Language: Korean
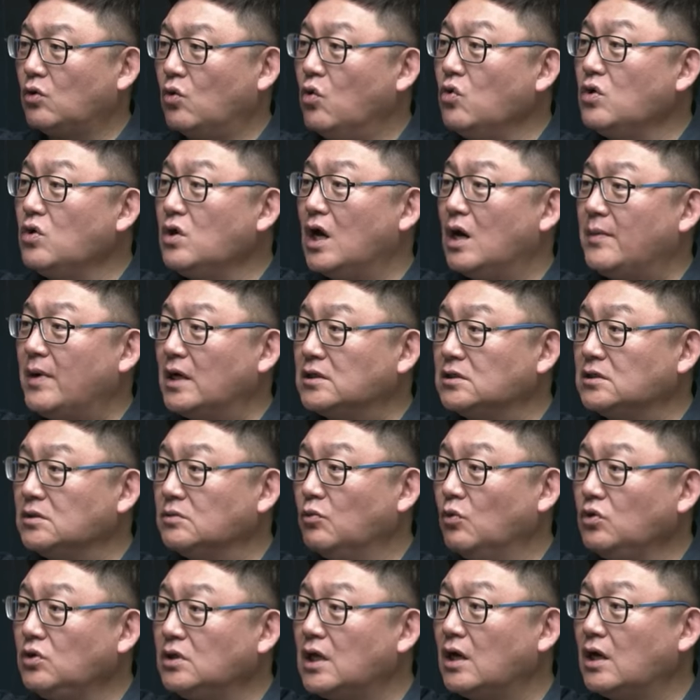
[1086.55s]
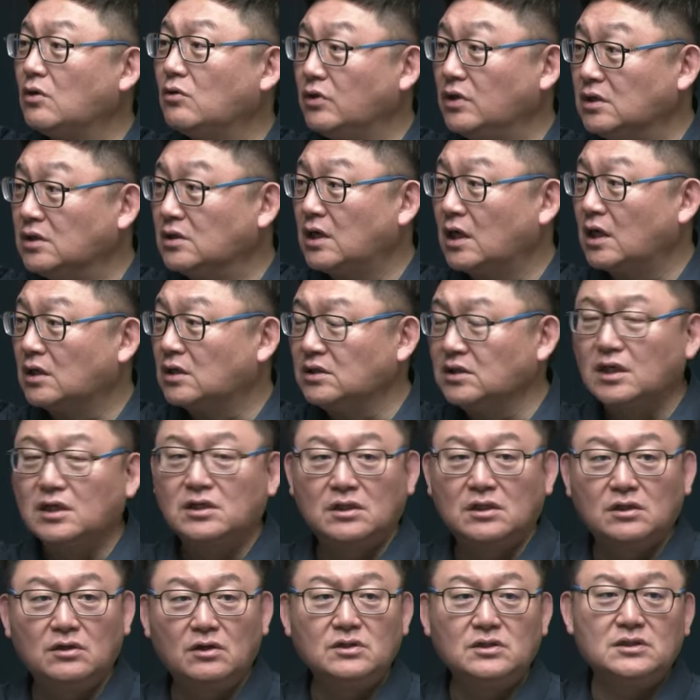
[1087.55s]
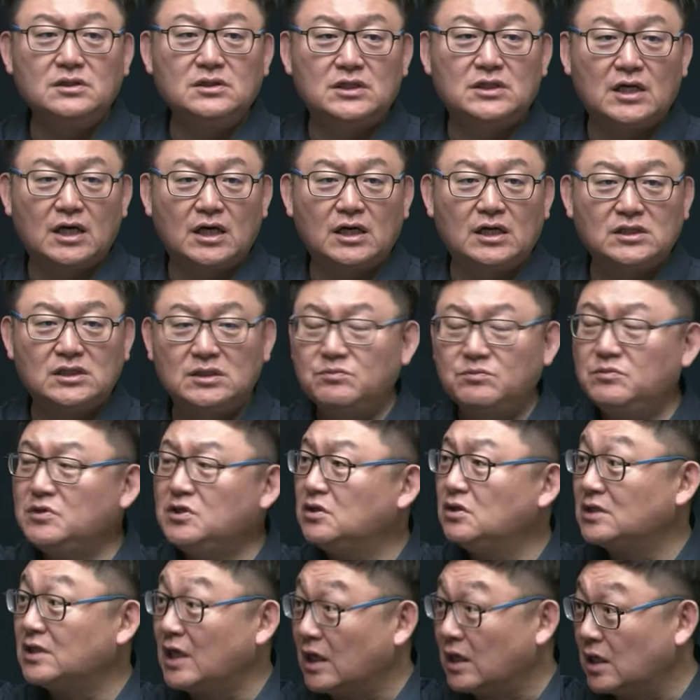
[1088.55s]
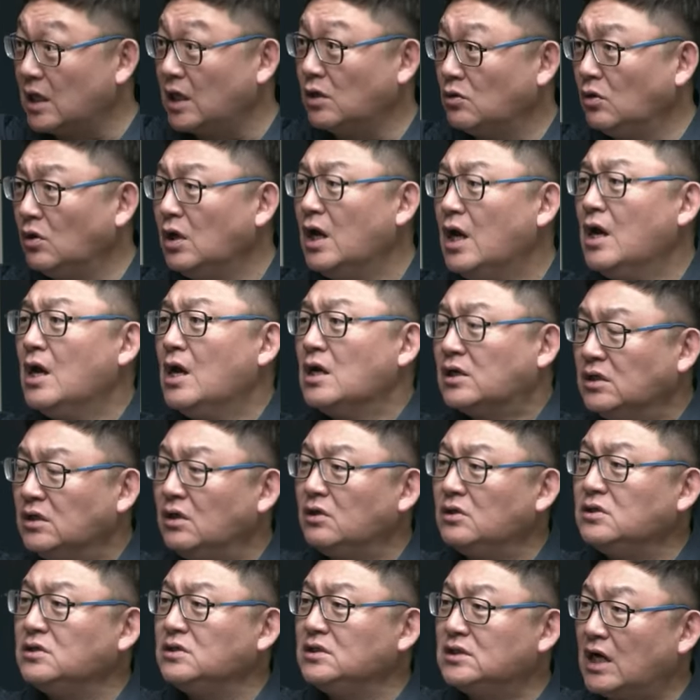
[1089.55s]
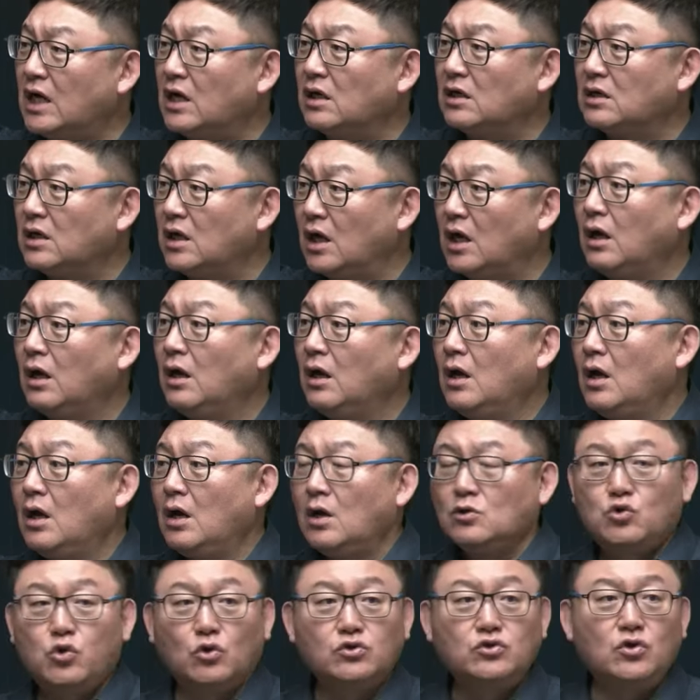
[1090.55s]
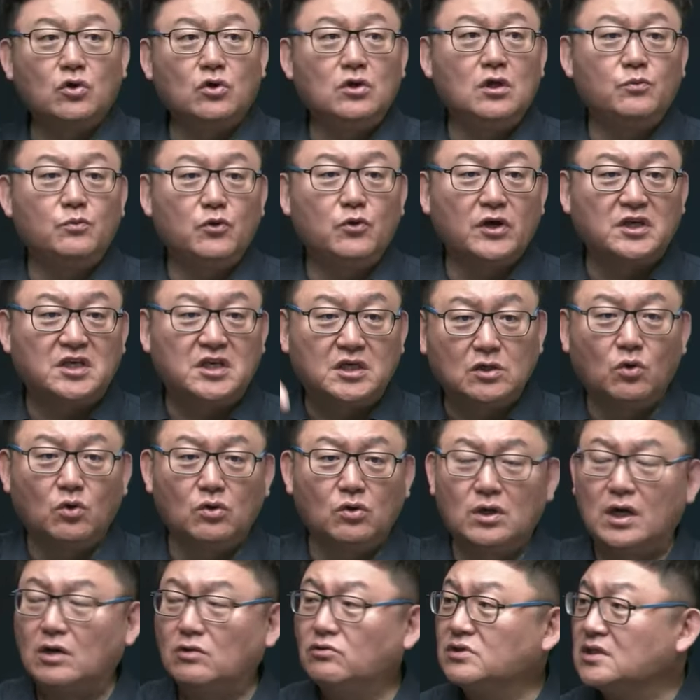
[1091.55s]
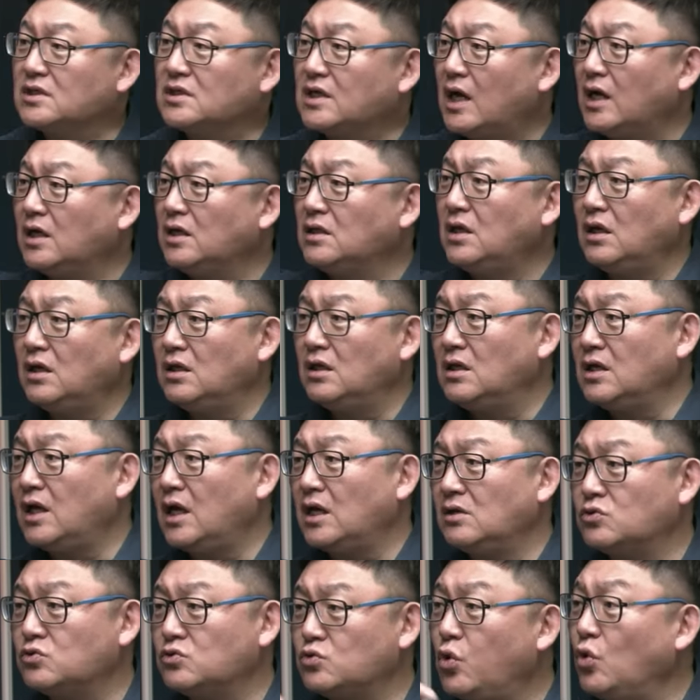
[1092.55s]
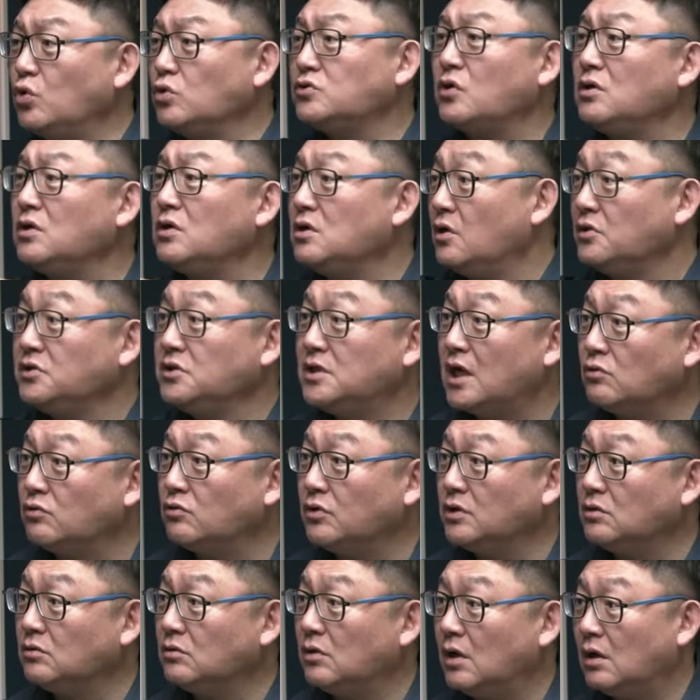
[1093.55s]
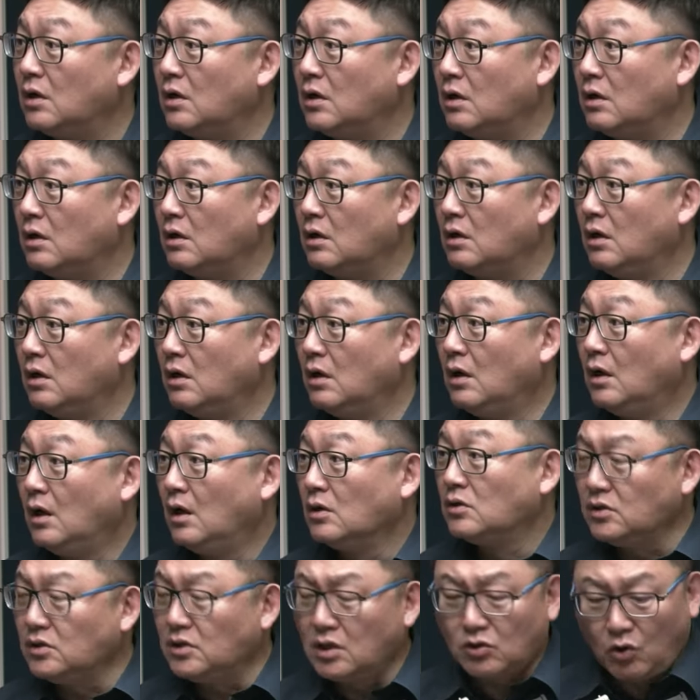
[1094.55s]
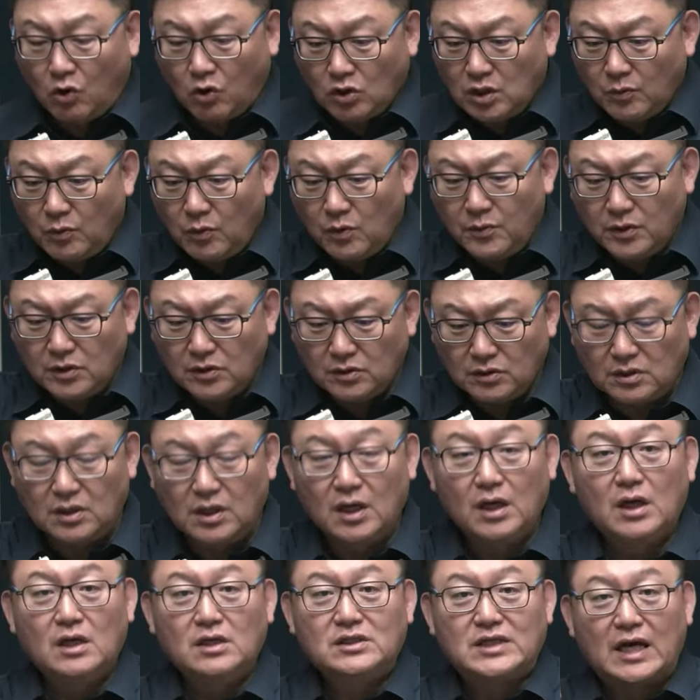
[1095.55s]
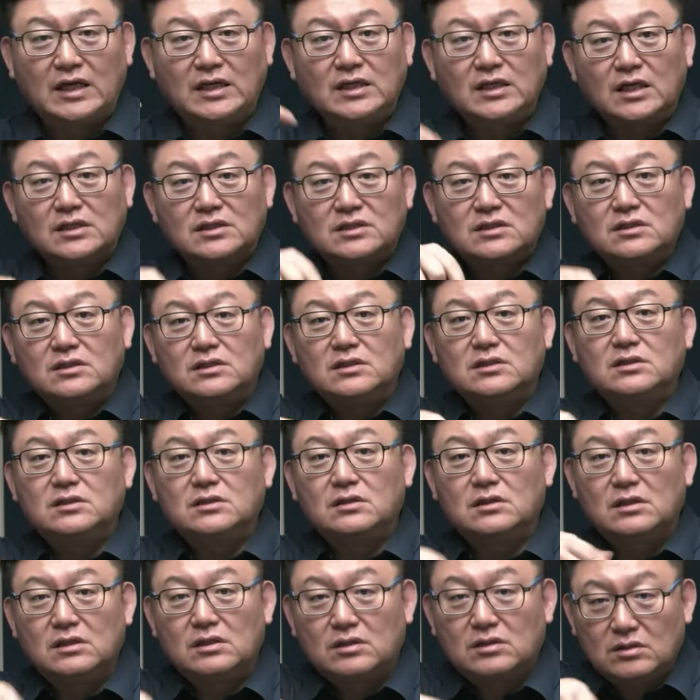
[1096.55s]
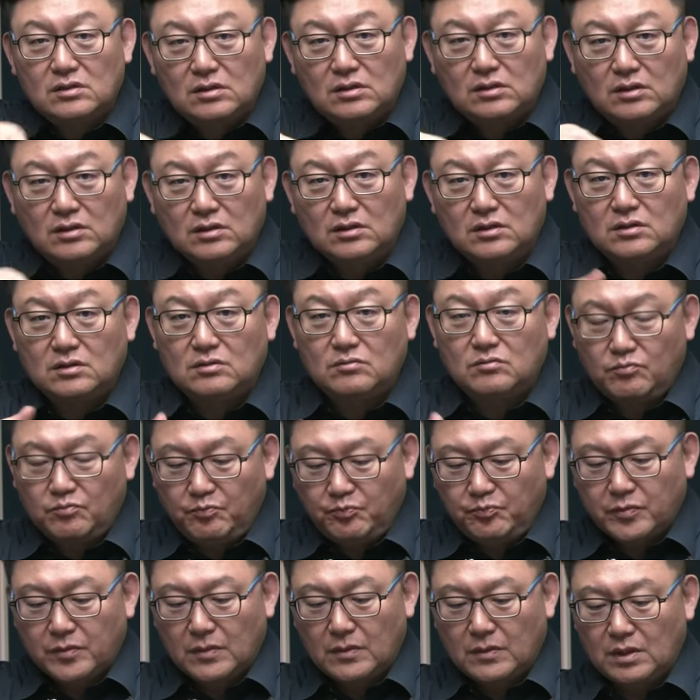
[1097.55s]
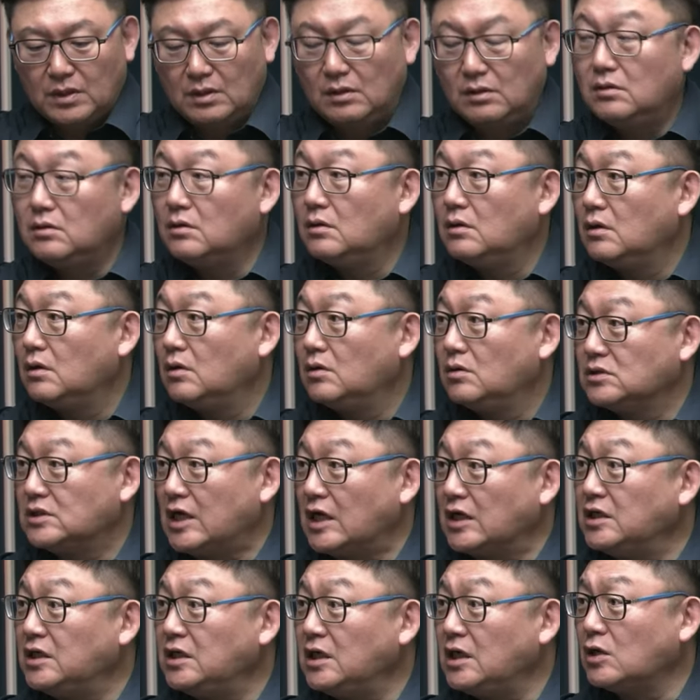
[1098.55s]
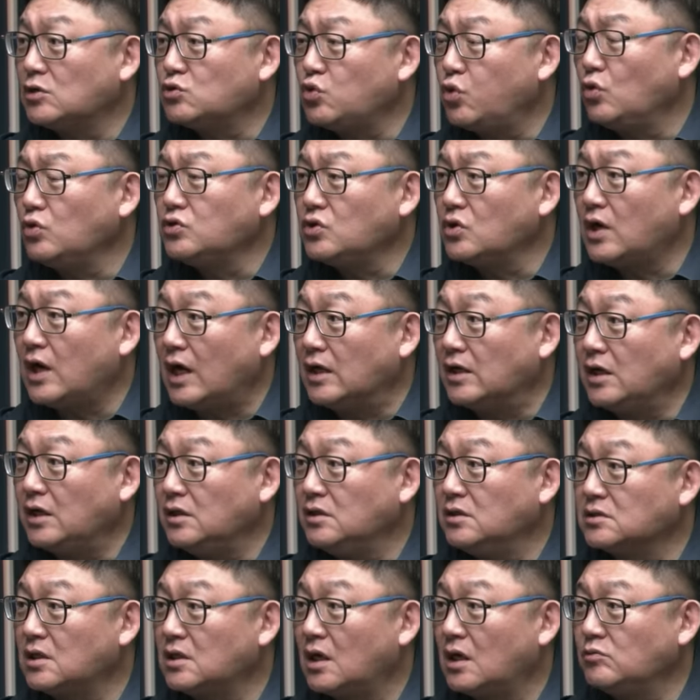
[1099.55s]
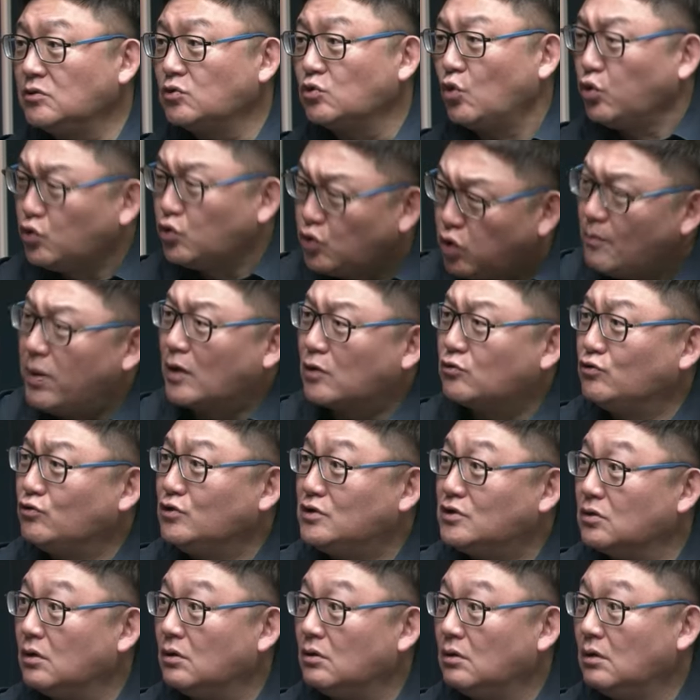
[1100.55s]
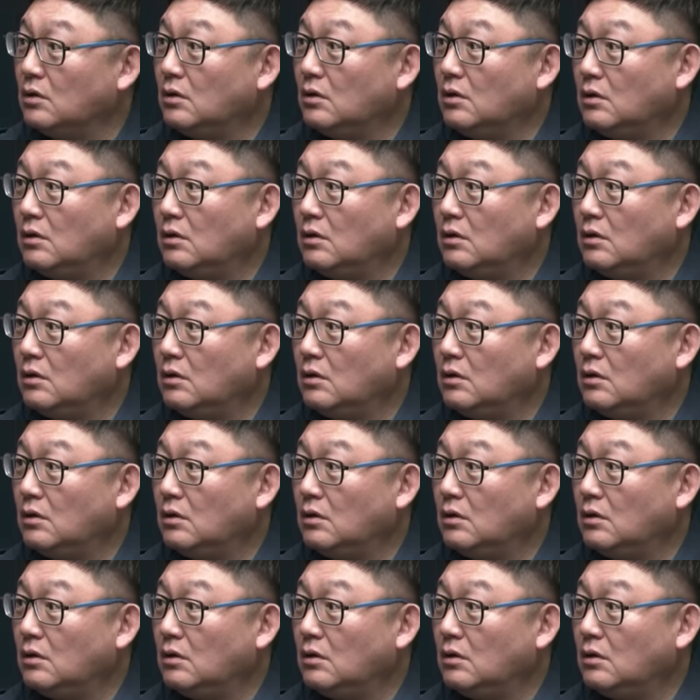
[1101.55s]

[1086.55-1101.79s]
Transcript: 공감하지 못하고 있는가. 근데 그런 자가 심지어 작가고 그런 자가 조선일보에 기고를 하고 스카이데일리에 소설을 연재하고 있는 거야. 그런데 거기 보면은 자기가 쓰는 그 자기의 소설 안에 있는 사람은 고통받고 있어.